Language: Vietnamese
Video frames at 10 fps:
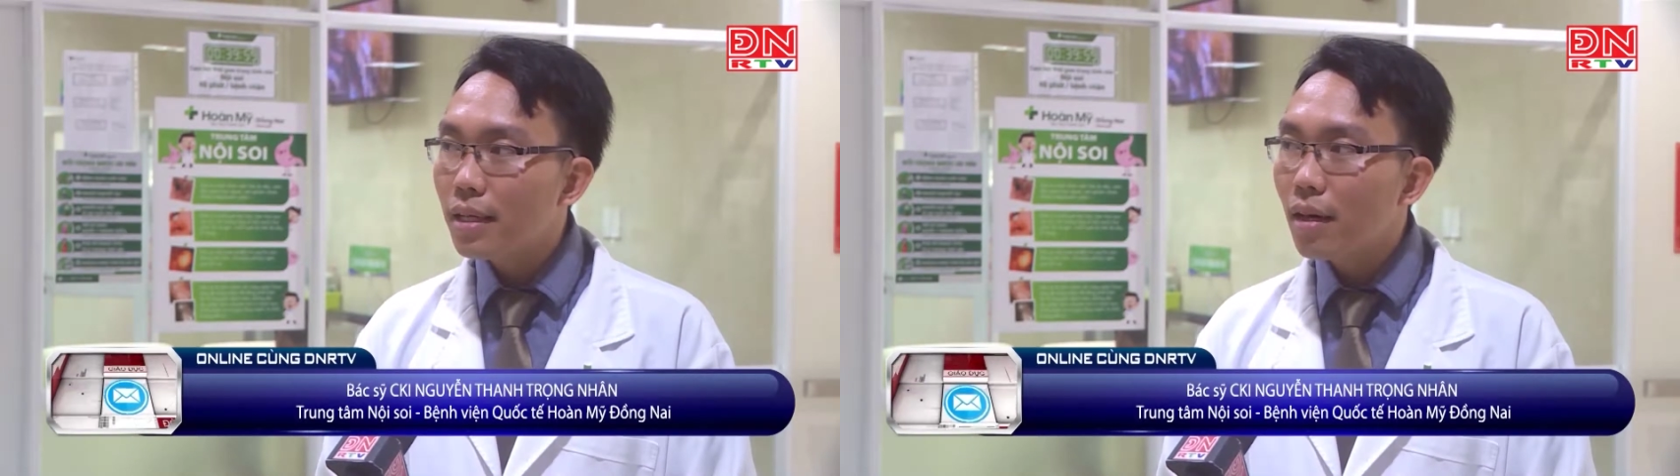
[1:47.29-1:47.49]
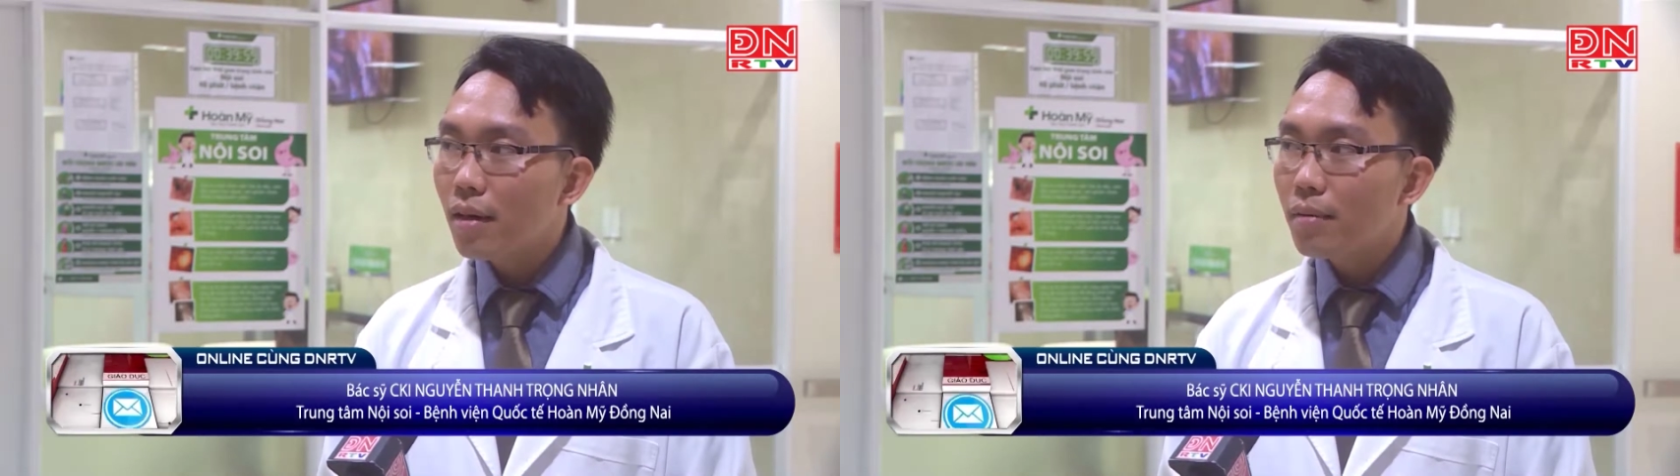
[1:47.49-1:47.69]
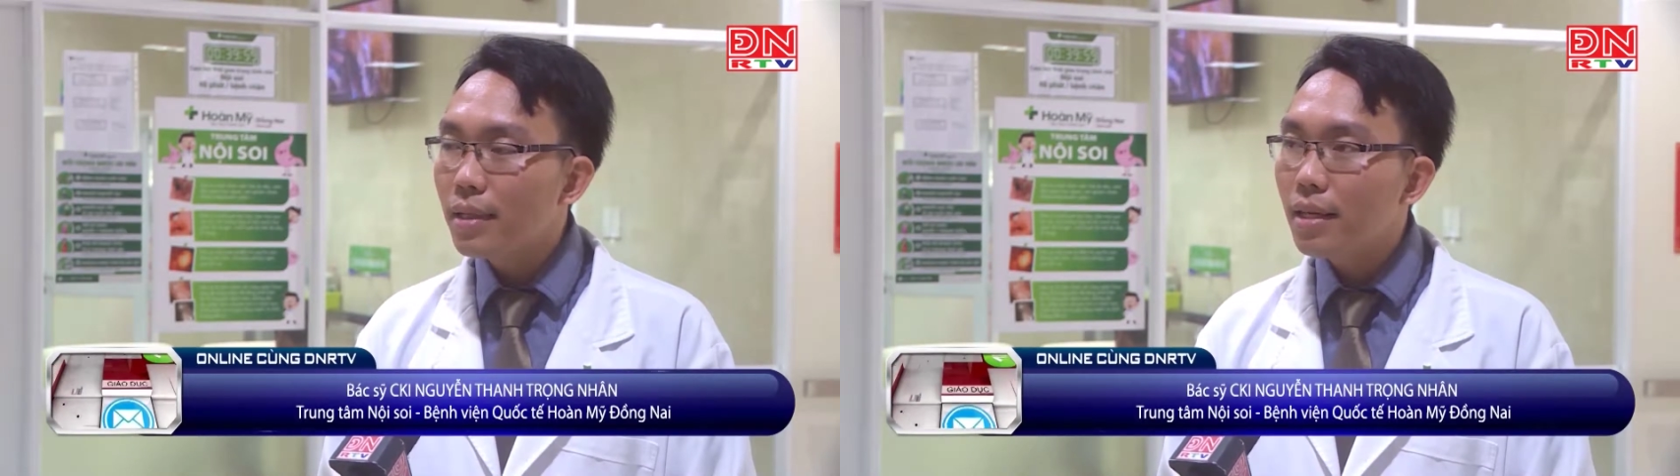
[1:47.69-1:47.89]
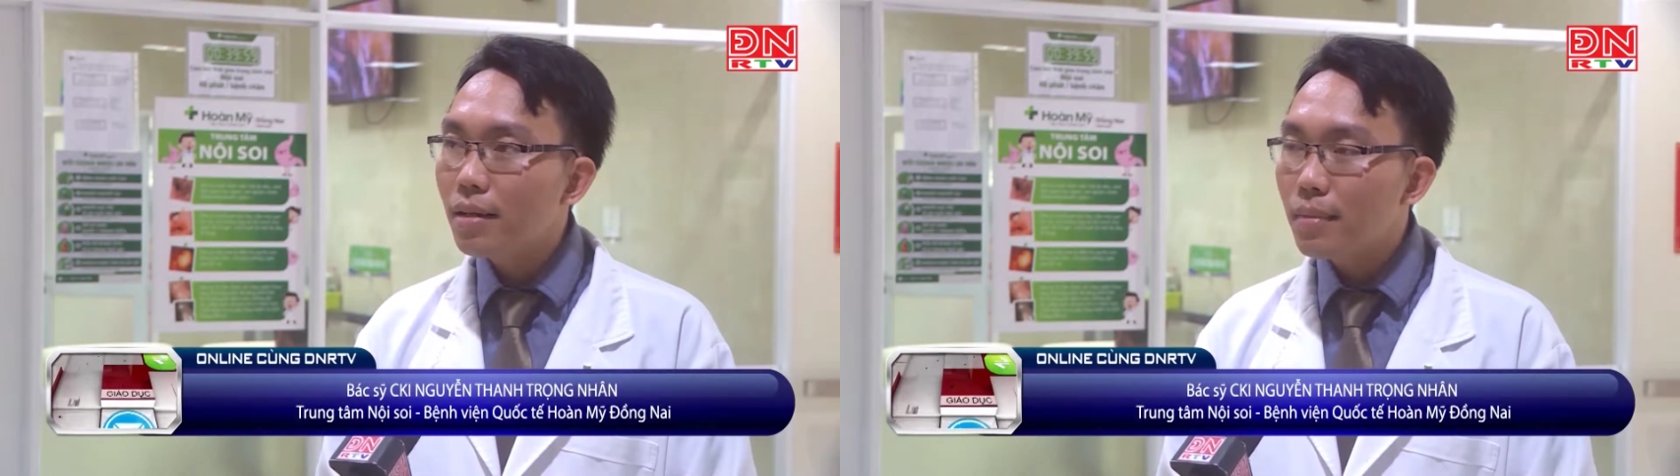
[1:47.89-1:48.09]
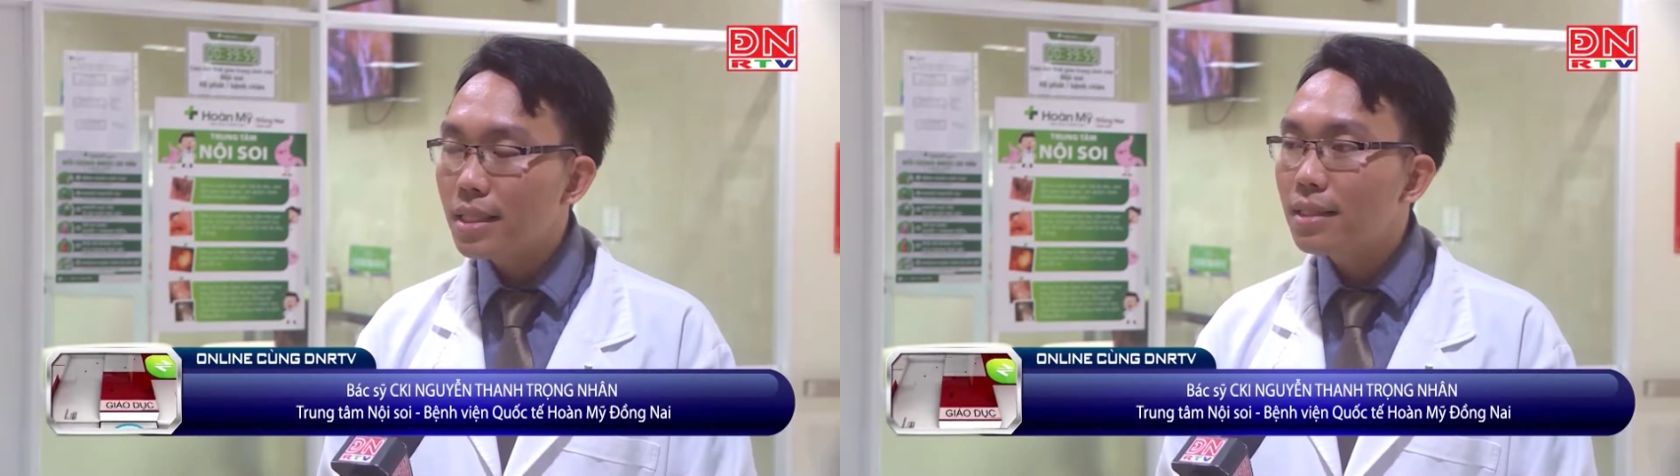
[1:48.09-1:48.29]
do bệnh
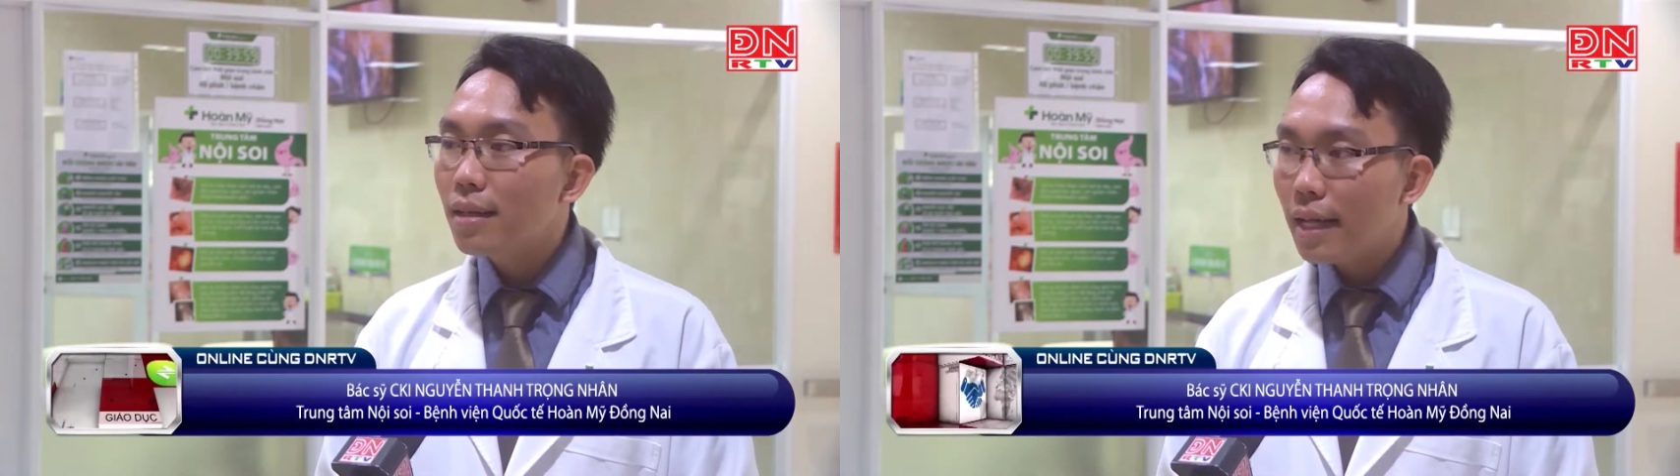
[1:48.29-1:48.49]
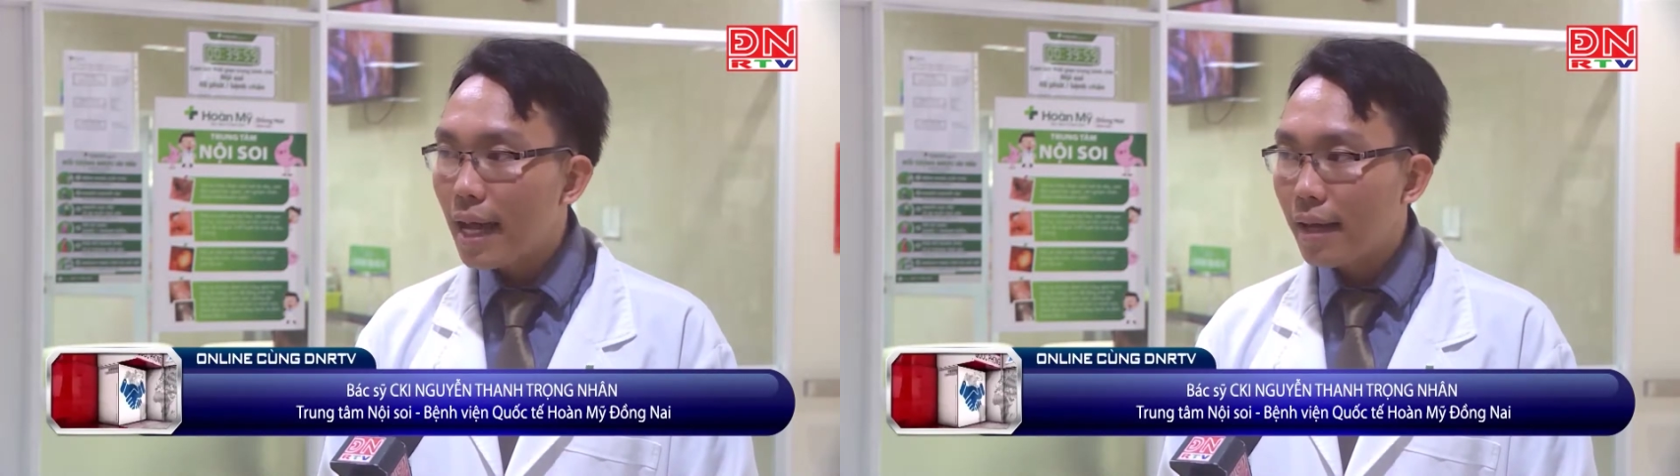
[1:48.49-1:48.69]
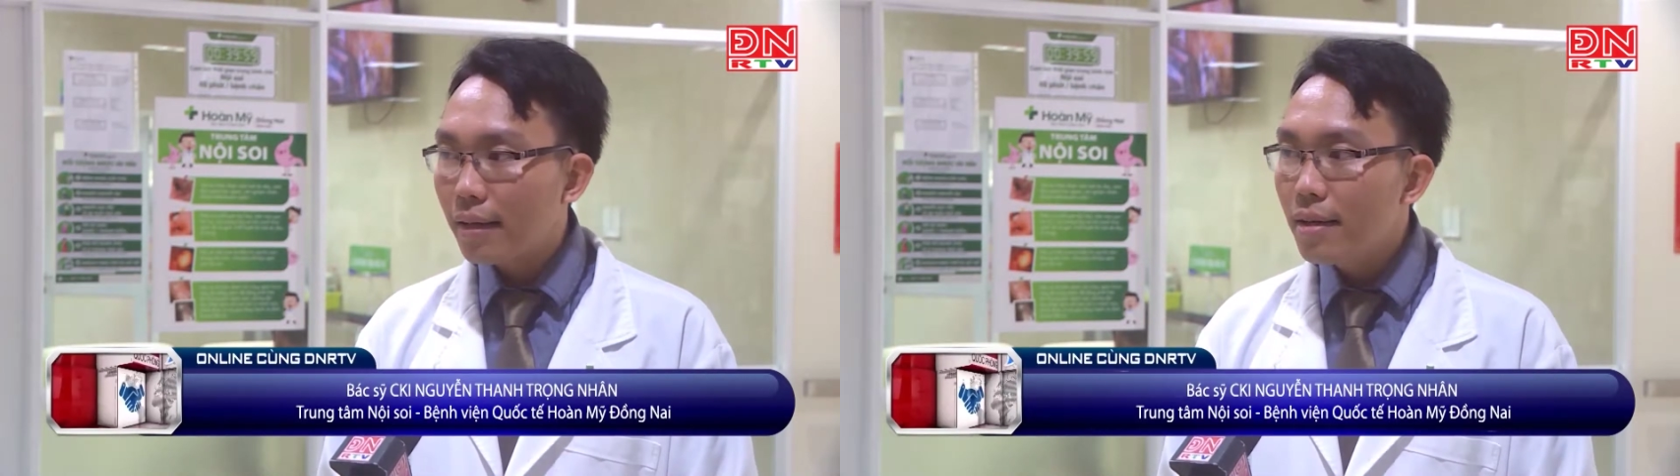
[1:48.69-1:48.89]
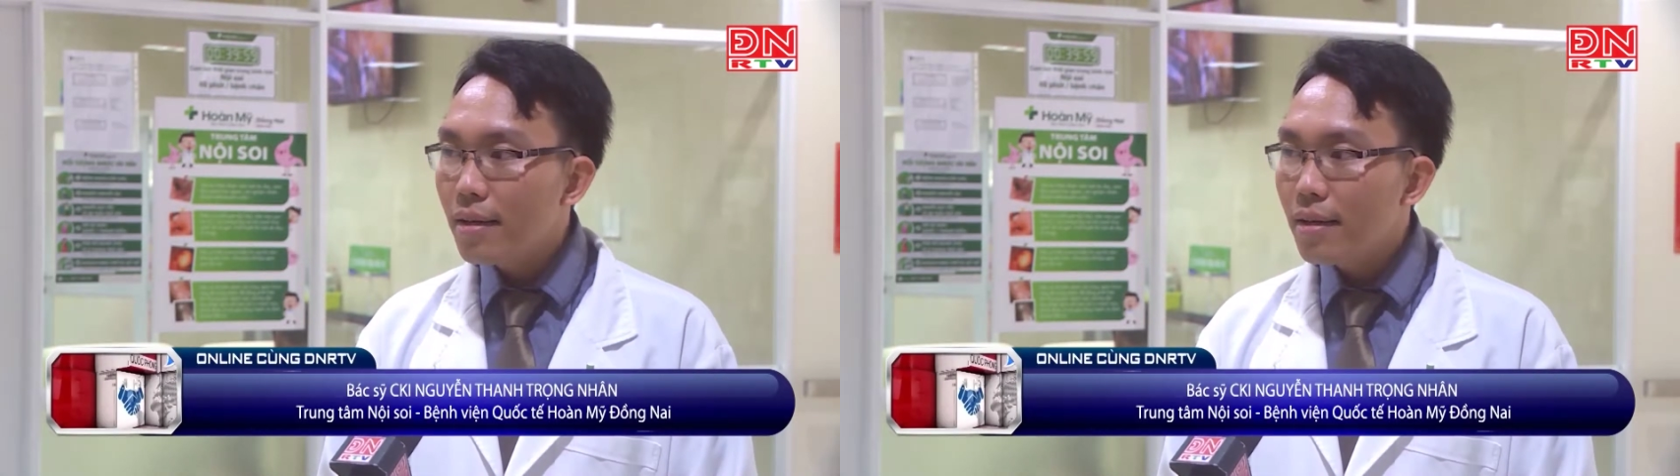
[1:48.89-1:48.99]
nhân bị sơ gan